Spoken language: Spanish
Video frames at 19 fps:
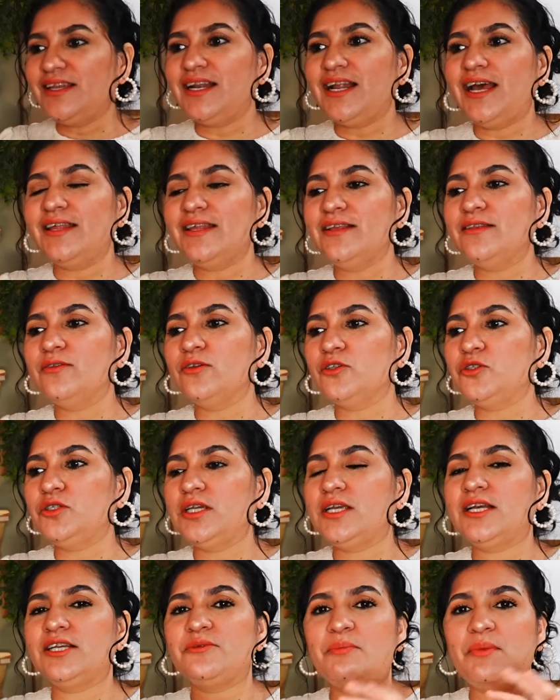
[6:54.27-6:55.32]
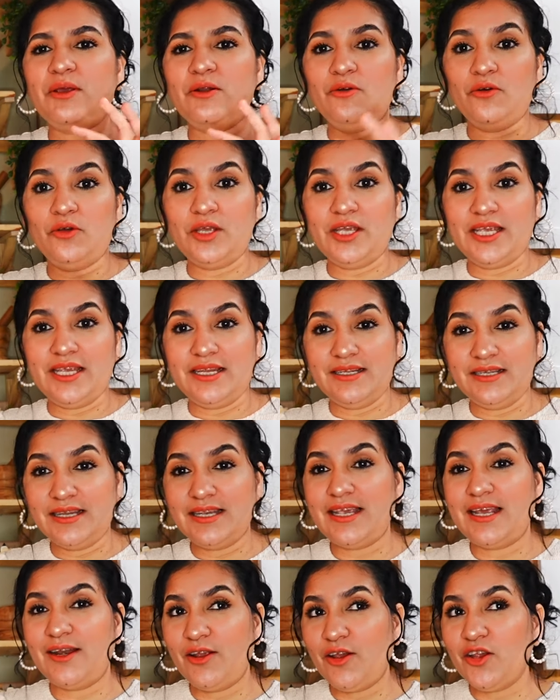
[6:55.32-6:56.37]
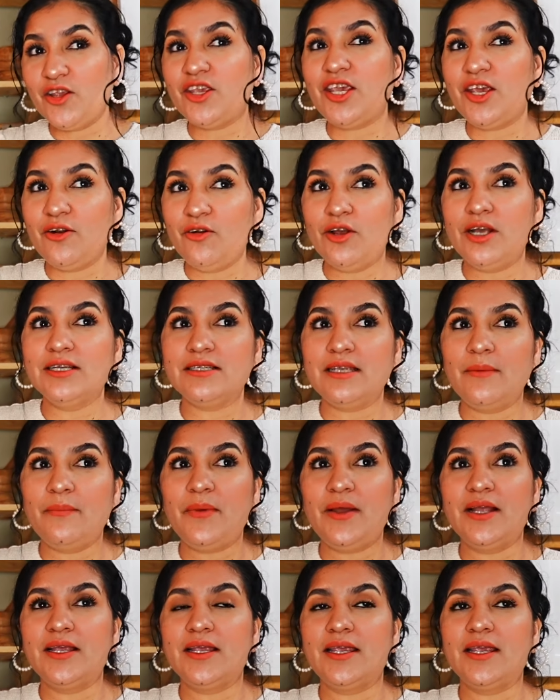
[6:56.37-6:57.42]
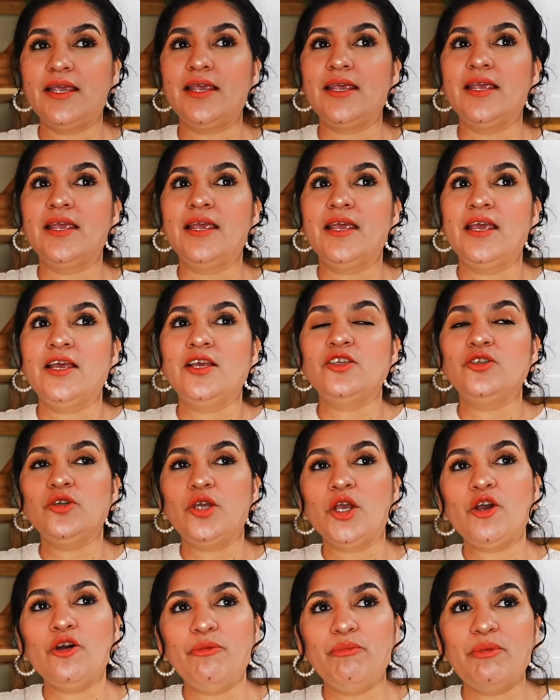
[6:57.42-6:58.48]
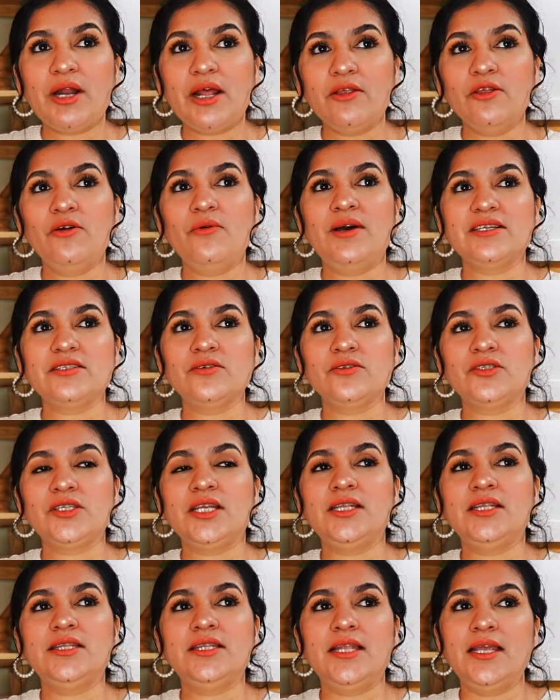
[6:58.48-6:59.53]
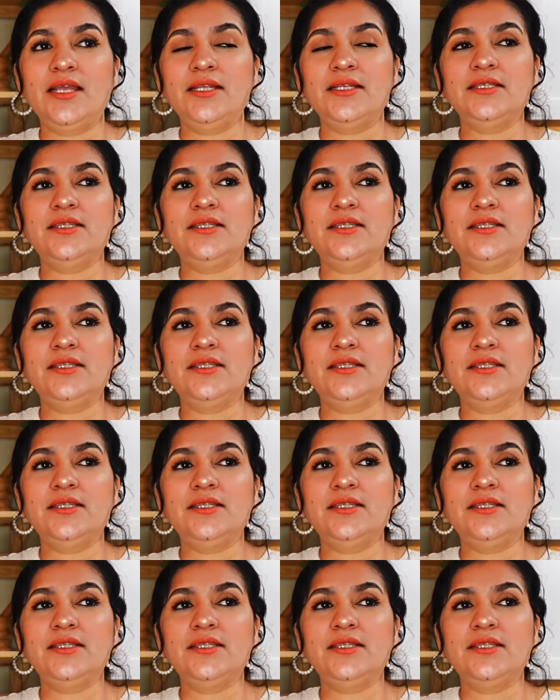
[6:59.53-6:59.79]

delgaditos chicas, pero quiero que sepan que yo he comprado vasos en,